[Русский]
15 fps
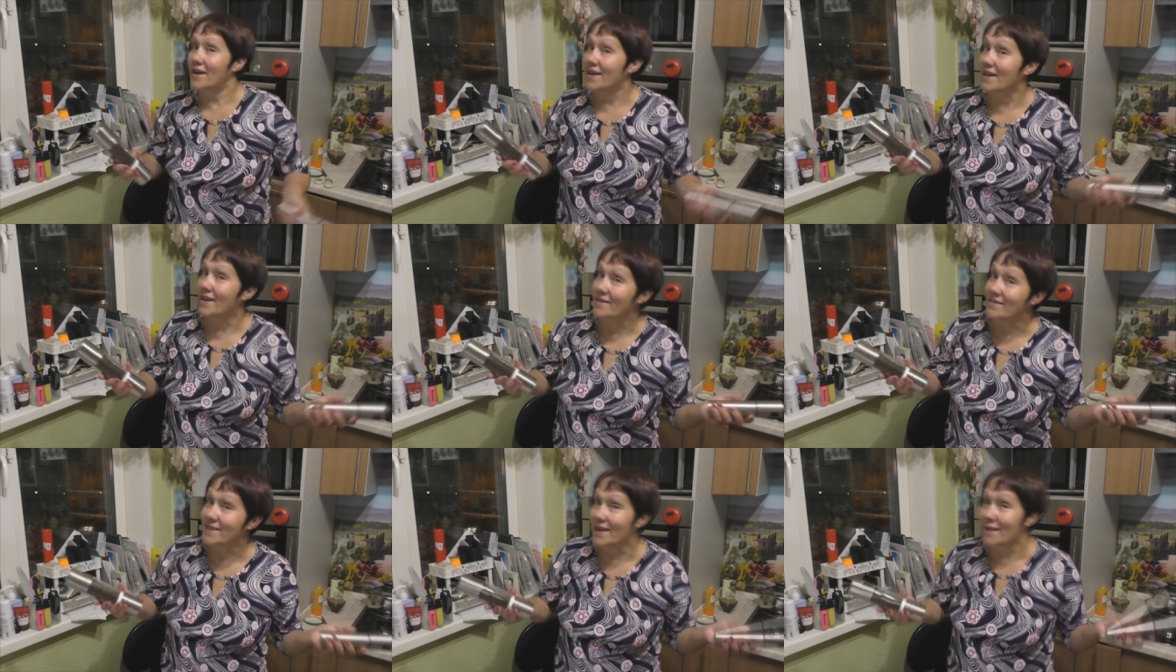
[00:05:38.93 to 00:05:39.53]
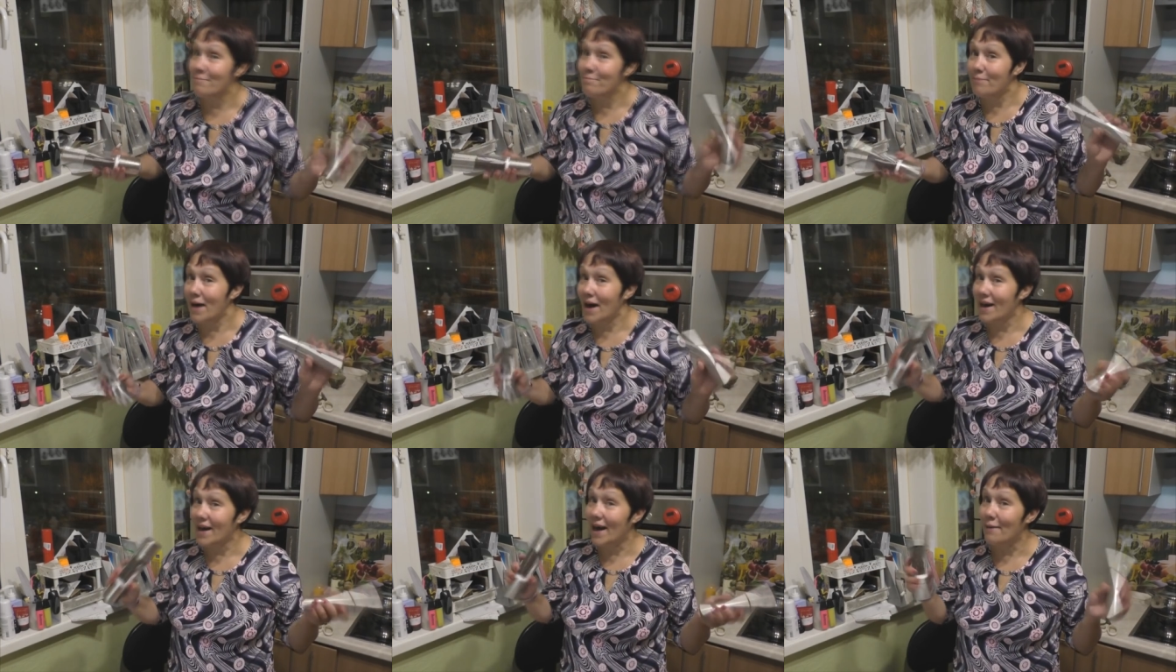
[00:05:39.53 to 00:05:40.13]
И всем
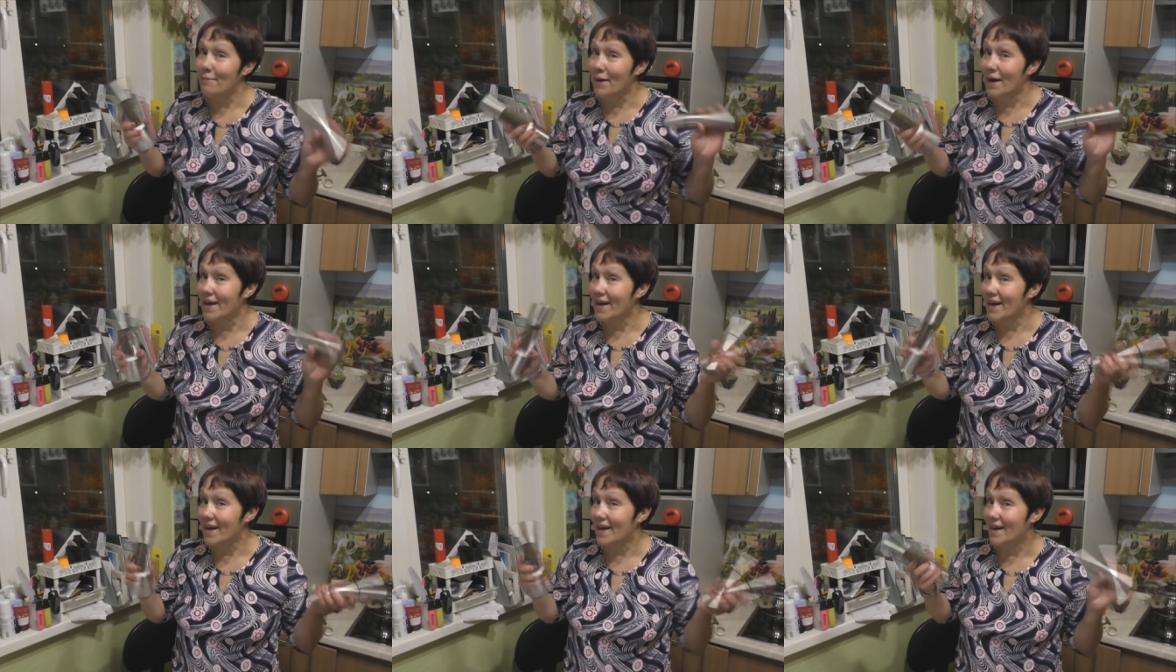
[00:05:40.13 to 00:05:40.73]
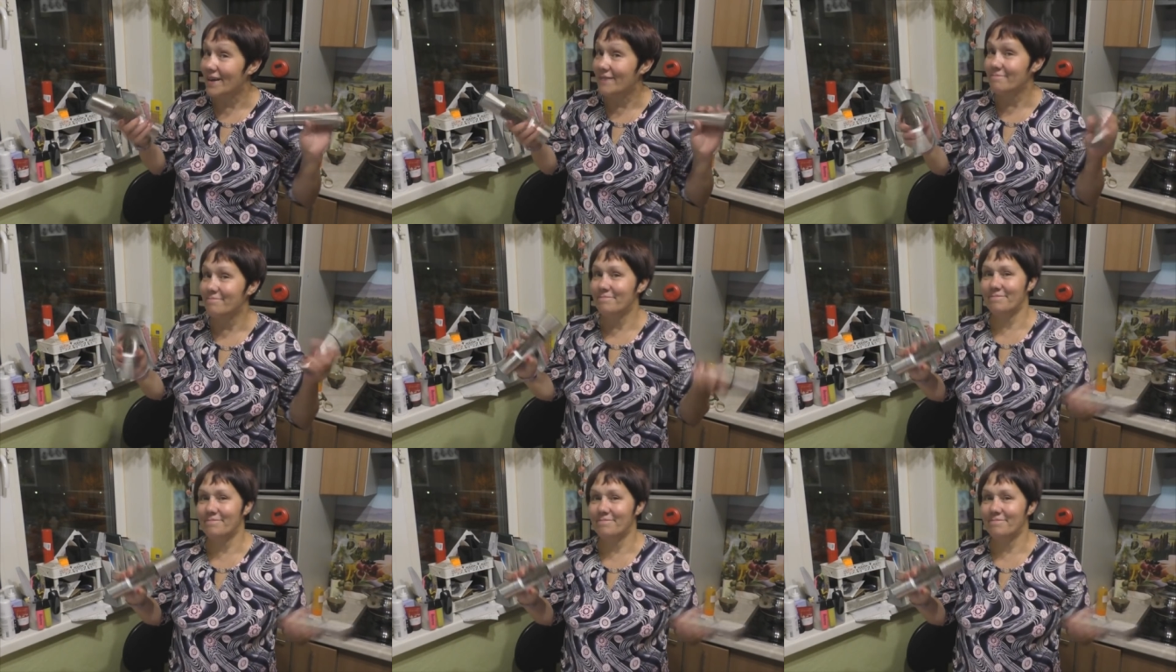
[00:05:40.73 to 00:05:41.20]
пока-пока.